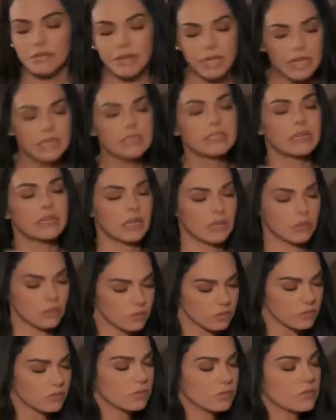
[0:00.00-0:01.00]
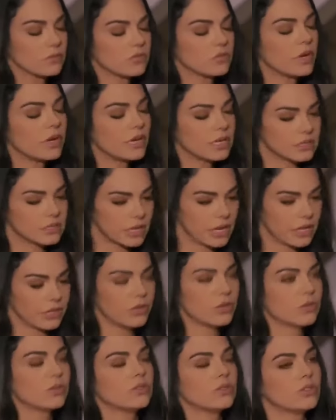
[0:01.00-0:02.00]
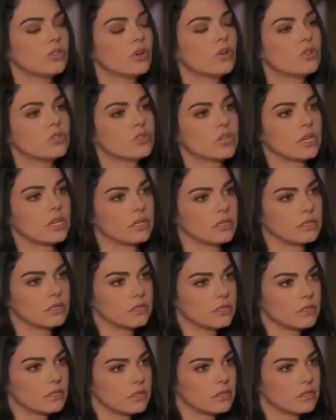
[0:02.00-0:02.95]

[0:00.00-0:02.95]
Rafael é complicado, é esquisito, eu sei.